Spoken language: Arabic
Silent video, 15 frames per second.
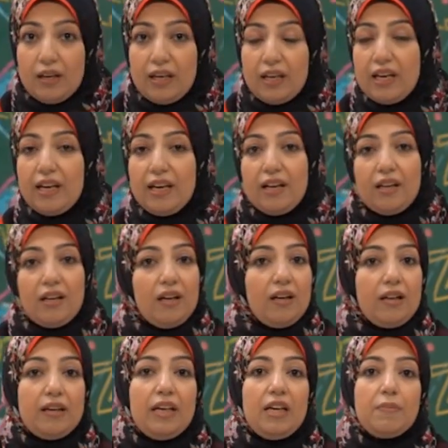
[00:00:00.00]
ايه هي
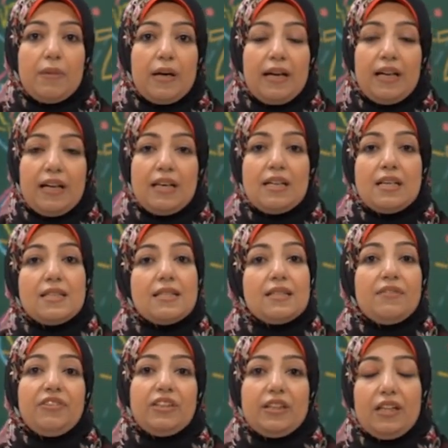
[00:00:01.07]
القيمة اللي انا
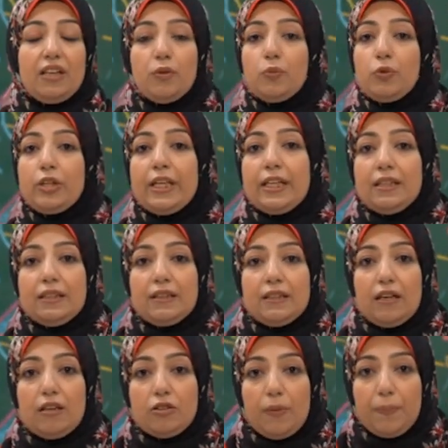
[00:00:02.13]
استفدتها وممكن
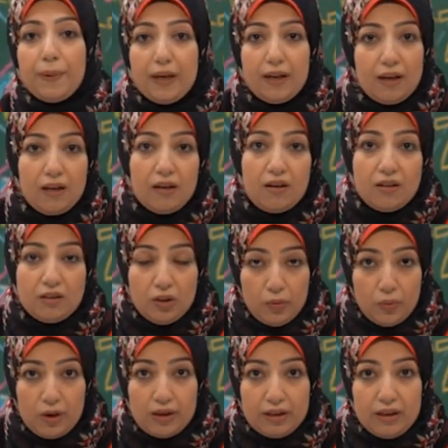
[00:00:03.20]
اطبقها على ارض
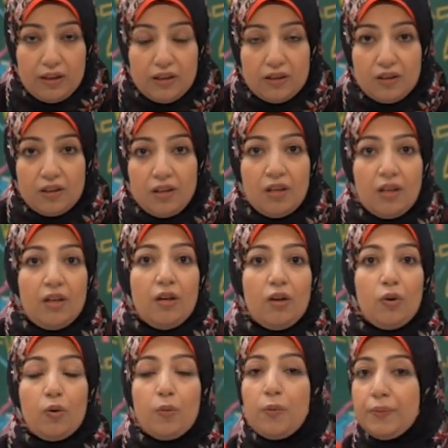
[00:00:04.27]
الواقع
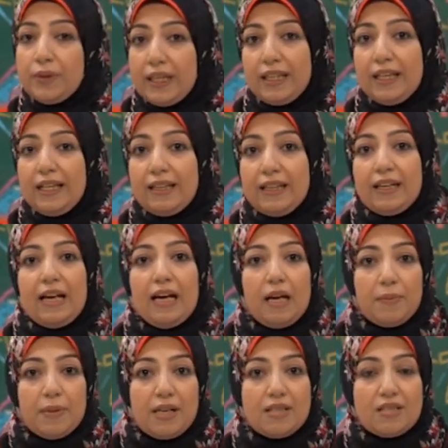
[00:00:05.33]
وممكن ان انا
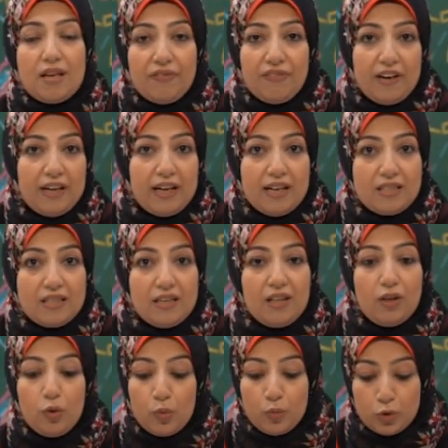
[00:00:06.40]
امارسها في حياتي
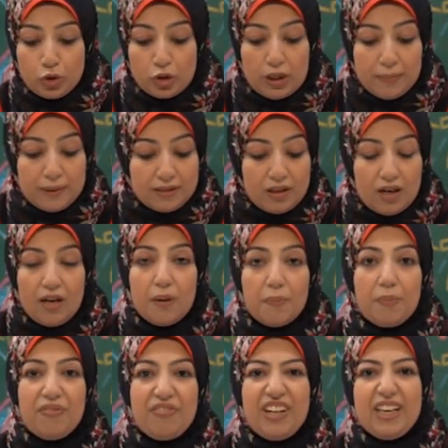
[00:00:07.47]
ومرتبطة
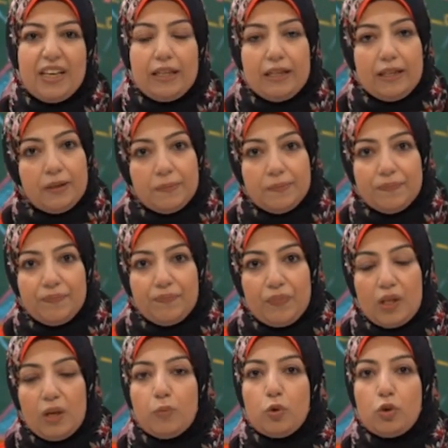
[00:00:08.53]
بفكري
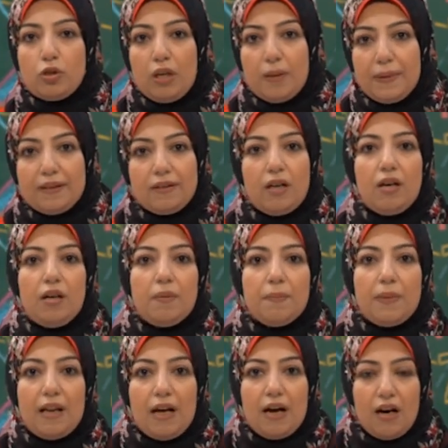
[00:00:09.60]
مرتبطة
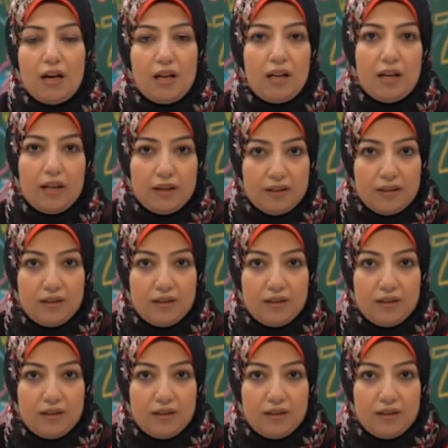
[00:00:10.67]
بالعقل